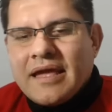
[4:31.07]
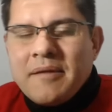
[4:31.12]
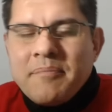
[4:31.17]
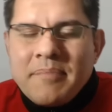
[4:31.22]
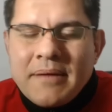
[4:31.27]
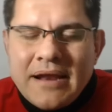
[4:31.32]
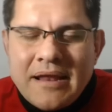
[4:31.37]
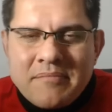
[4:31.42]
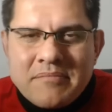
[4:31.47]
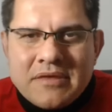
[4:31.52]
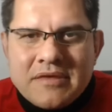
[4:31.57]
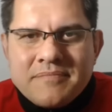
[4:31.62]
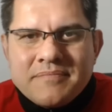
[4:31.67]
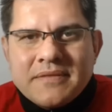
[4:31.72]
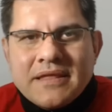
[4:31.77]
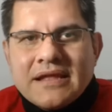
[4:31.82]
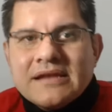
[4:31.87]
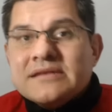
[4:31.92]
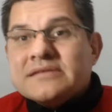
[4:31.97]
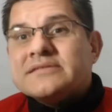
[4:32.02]
es para mí
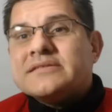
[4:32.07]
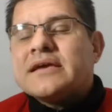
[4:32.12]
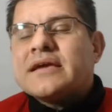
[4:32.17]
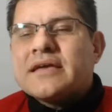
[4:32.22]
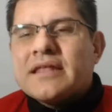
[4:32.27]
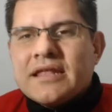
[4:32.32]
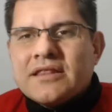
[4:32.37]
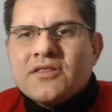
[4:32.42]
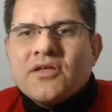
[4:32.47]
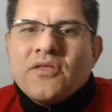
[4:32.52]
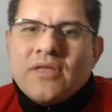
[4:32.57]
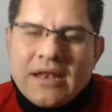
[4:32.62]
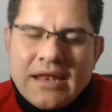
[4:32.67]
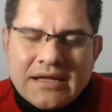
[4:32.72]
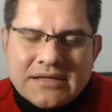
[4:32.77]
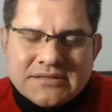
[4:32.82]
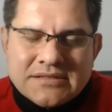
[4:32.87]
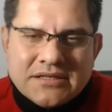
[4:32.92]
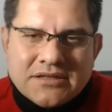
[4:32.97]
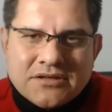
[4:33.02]
el secreto
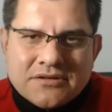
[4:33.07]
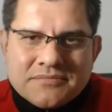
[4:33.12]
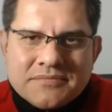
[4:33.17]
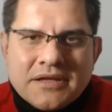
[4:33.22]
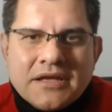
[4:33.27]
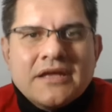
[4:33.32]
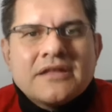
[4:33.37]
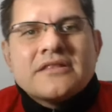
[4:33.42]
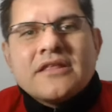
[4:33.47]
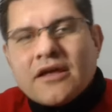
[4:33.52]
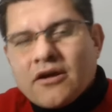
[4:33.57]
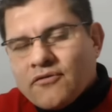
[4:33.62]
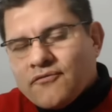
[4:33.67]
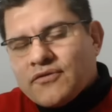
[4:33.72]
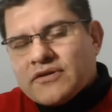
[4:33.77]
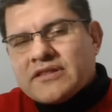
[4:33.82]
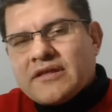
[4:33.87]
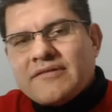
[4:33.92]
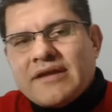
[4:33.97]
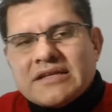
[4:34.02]
del éxito. Te dejo
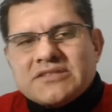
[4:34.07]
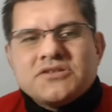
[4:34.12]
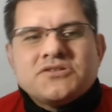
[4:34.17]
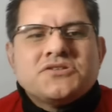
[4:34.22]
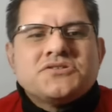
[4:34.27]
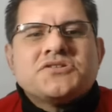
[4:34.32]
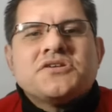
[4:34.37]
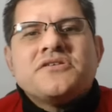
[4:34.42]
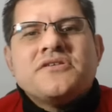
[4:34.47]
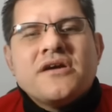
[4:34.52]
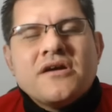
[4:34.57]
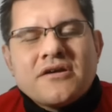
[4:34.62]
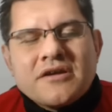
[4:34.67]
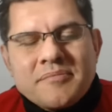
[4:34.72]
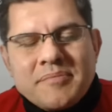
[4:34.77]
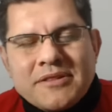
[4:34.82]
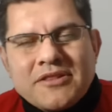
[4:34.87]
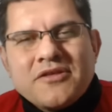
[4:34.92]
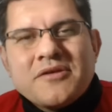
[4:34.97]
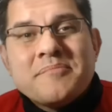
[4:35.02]
un fuerte abrazo, yo soy Diego
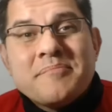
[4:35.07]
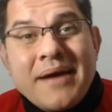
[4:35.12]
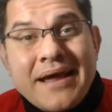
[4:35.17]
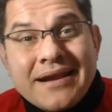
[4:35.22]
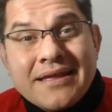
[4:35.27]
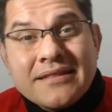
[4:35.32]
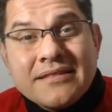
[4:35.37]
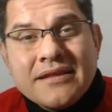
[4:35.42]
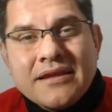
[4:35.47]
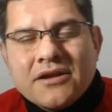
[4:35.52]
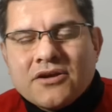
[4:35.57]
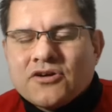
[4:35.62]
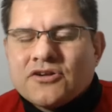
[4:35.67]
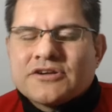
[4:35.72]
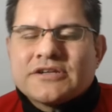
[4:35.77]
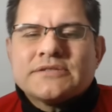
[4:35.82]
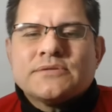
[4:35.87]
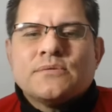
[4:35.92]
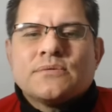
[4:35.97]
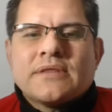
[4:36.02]
Respeto de Marketing
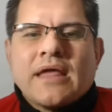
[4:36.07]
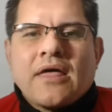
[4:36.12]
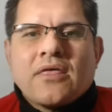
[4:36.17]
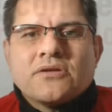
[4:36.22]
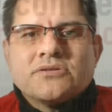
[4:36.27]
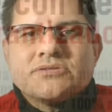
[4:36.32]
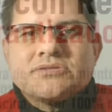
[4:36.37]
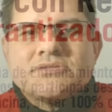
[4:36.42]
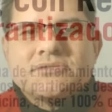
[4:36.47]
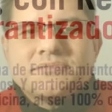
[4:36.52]
con Resultados.